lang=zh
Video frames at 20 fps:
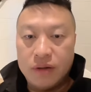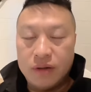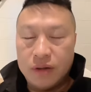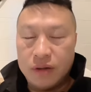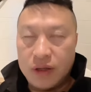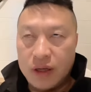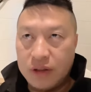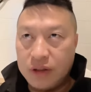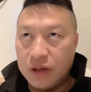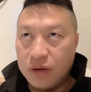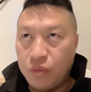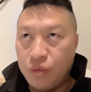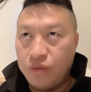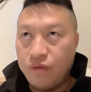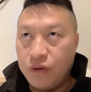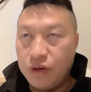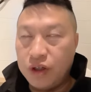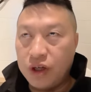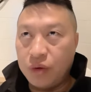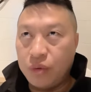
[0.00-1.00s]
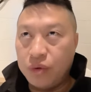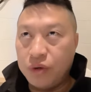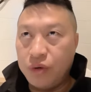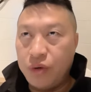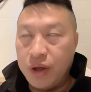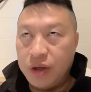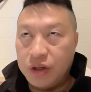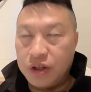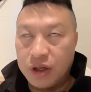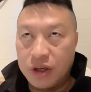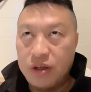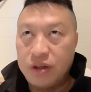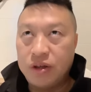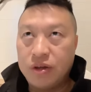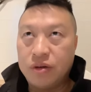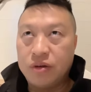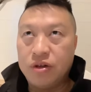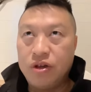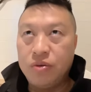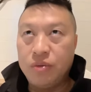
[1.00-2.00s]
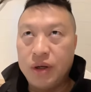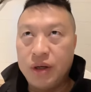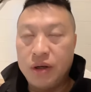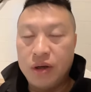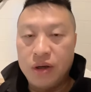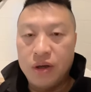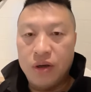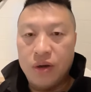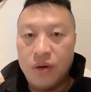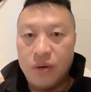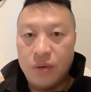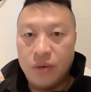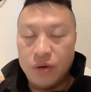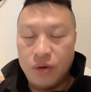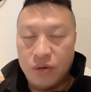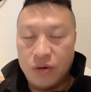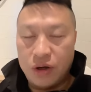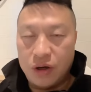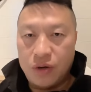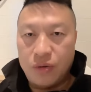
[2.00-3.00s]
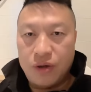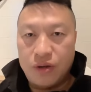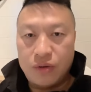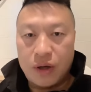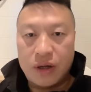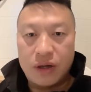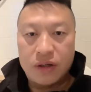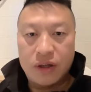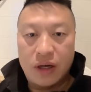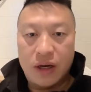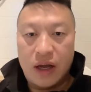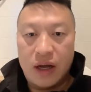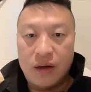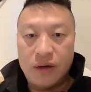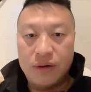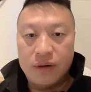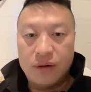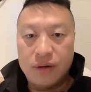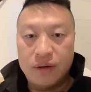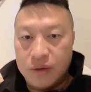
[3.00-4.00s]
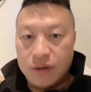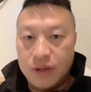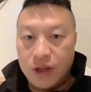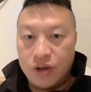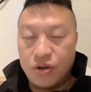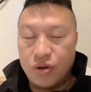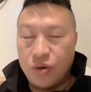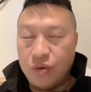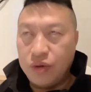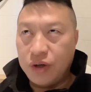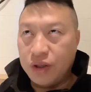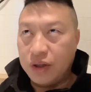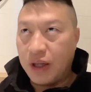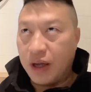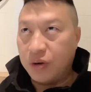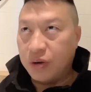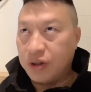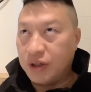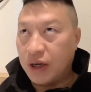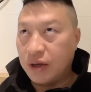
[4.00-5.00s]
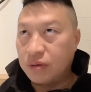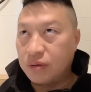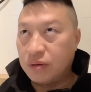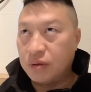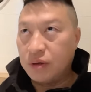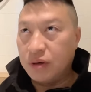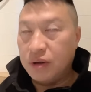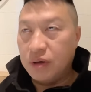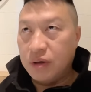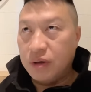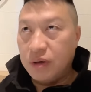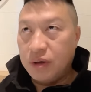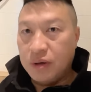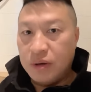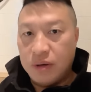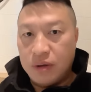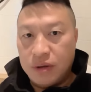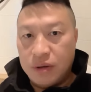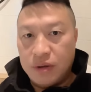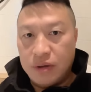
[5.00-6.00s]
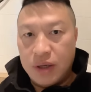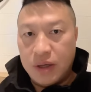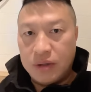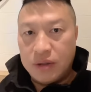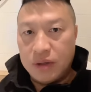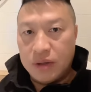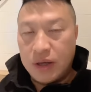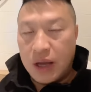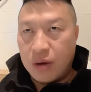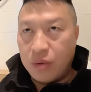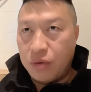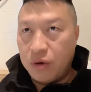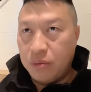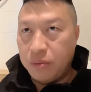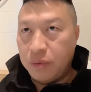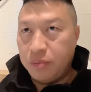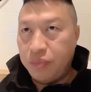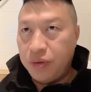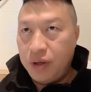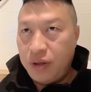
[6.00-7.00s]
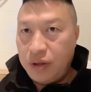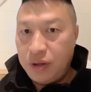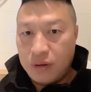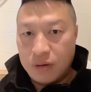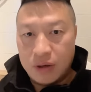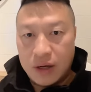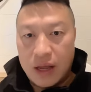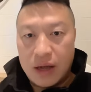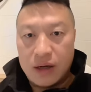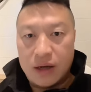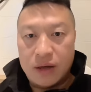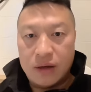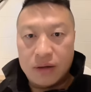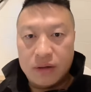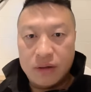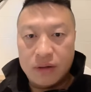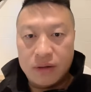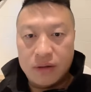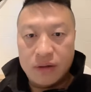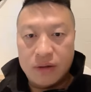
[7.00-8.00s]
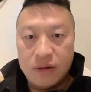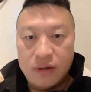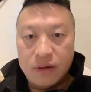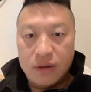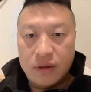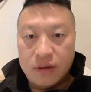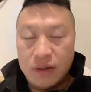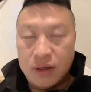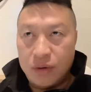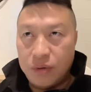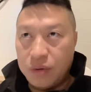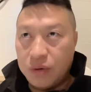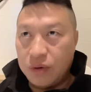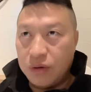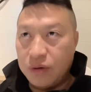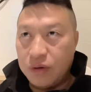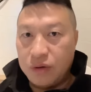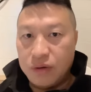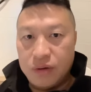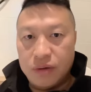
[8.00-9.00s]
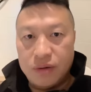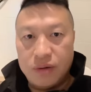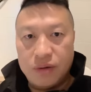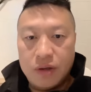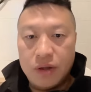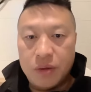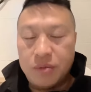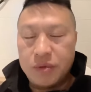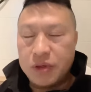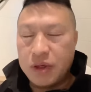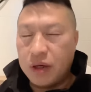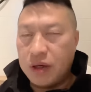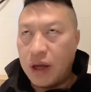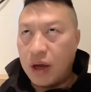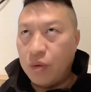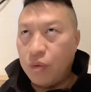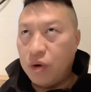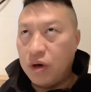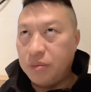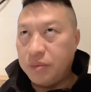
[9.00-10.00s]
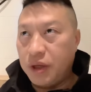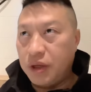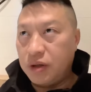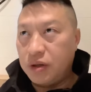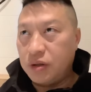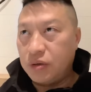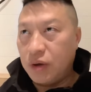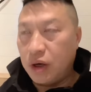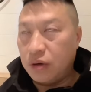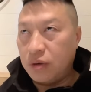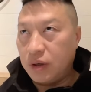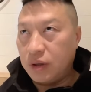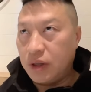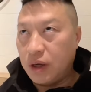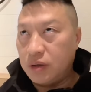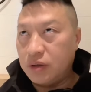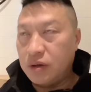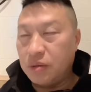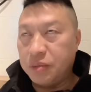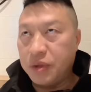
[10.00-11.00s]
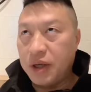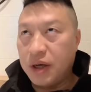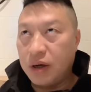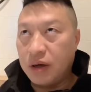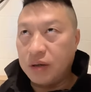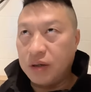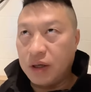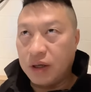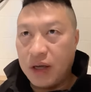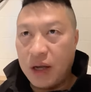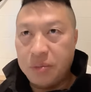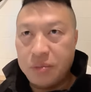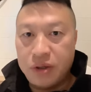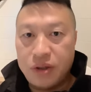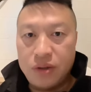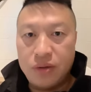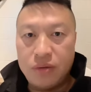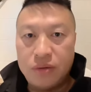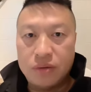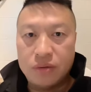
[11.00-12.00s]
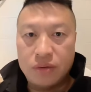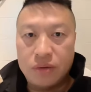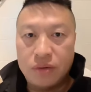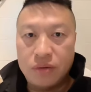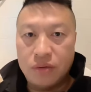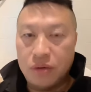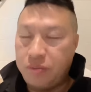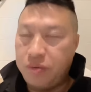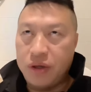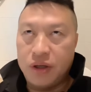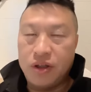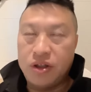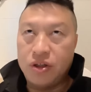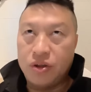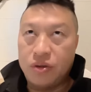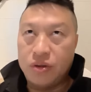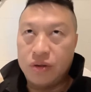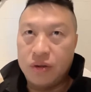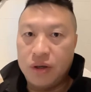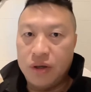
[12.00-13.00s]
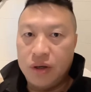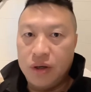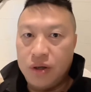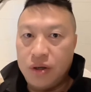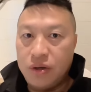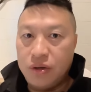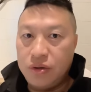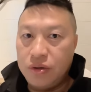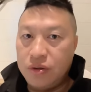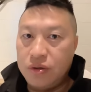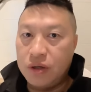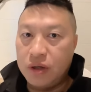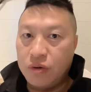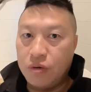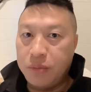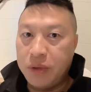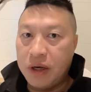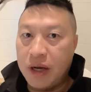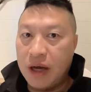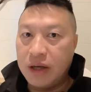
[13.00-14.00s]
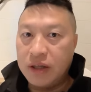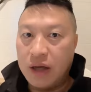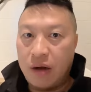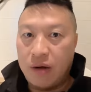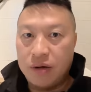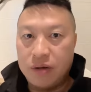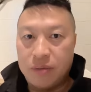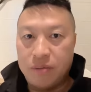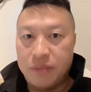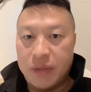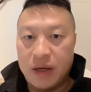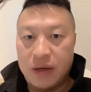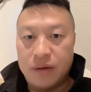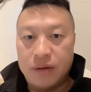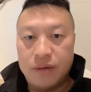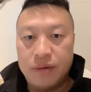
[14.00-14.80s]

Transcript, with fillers: 那这个风险，我愿意承受，因为我有可能会抓到这个狼。那穷人他会想说，那这狼窝里面不一定有狼啊，那我也不知道狼窝里面状况到底怎么样，也看不清楚，我不能进去。进去了，我被狼咬了怎么办？